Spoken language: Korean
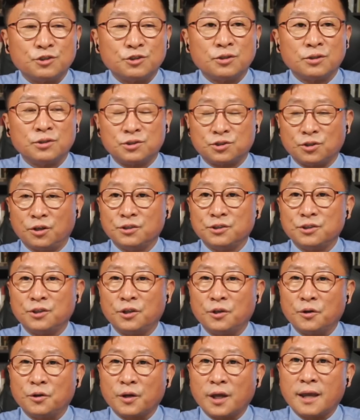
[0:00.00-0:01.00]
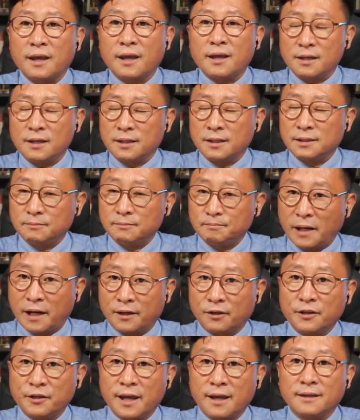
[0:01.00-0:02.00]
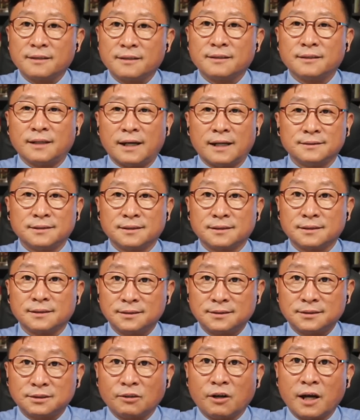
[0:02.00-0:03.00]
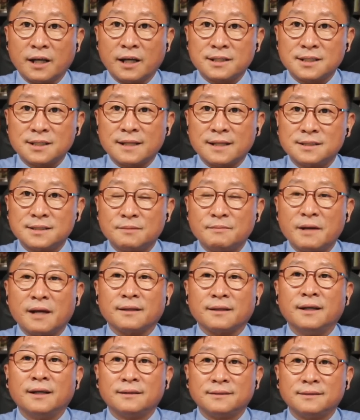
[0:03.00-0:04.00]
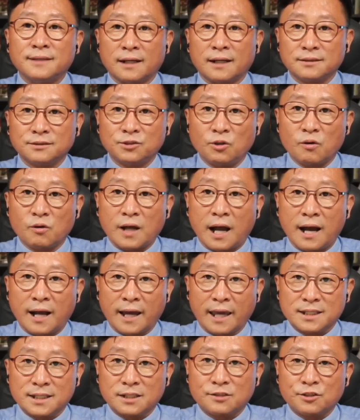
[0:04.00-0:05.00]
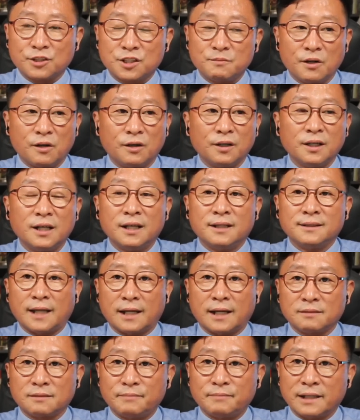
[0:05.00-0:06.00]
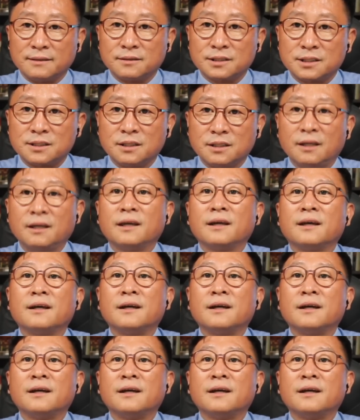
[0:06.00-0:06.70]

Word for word: 전역의 발언에 나는 끄떡하지 않지만 나는 더 강해질 것이며 나는 반드시